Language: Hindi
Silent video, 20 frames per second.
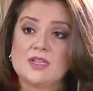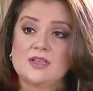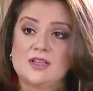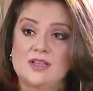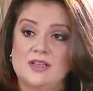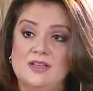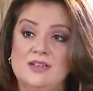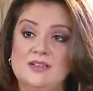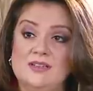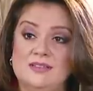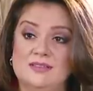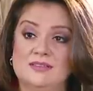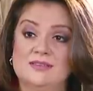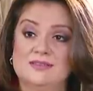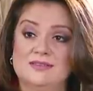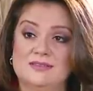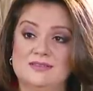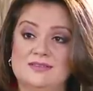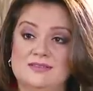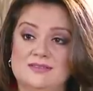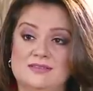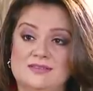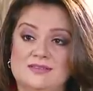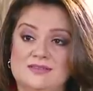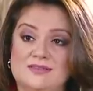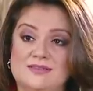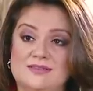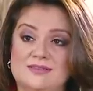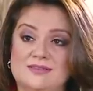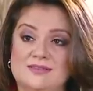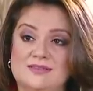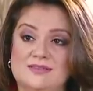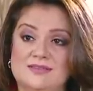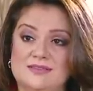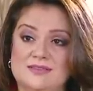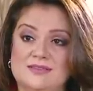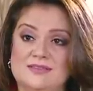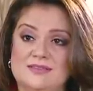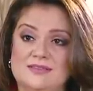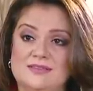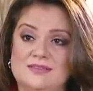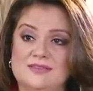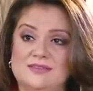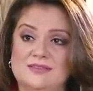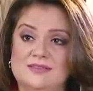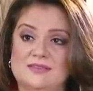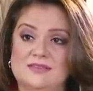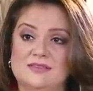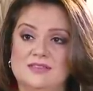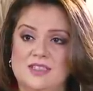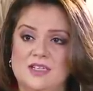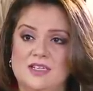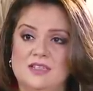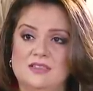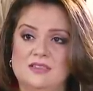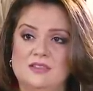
है हाँ। तो मुझे अपना मुझे लगता था कि हाँ।